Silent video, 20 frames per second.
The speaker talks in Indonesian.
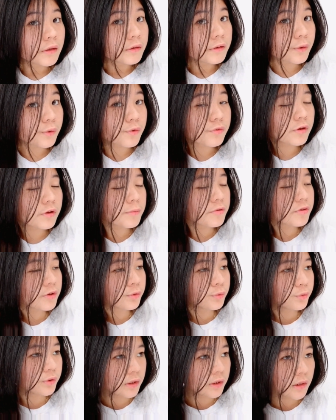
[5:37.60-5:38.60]
Terus habis
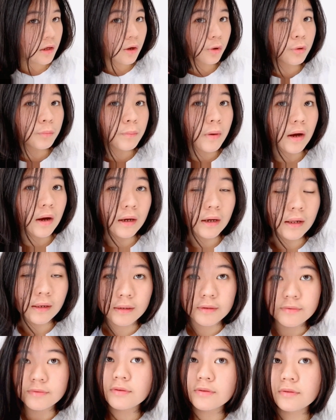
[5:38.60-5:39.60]
itu ini aku
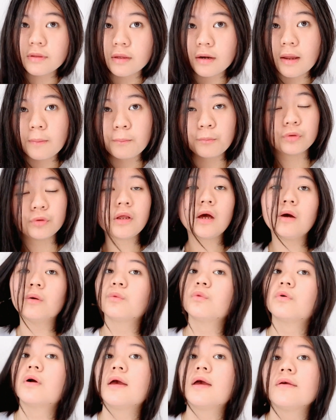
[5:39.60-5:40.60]
bakal sisir rambut
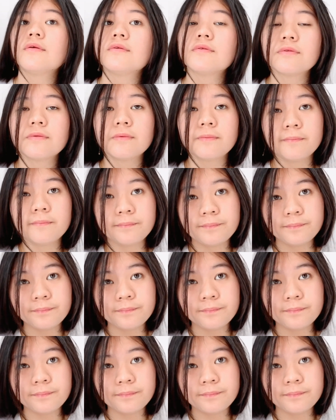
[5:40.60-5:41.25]
aku guys.